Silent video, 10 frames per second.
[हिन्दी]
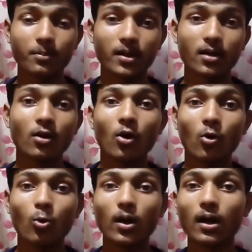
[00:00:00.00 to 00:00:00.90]
पर
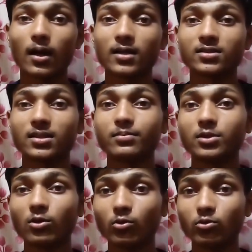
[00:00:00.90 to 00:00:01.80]
वर्ल्ड का सबसे
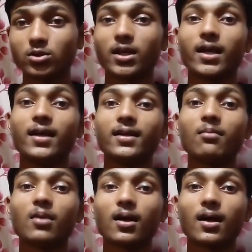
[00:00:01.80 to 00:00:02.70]
ऊंचा एटीएम
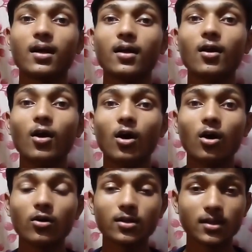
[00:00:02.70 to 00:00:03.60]
लगा है
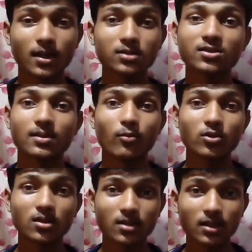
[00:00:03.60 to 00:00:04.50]
और यह समुद्र
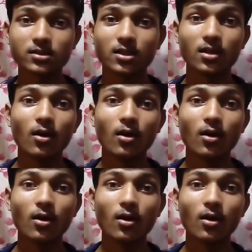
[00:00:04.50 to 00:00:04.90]
तल से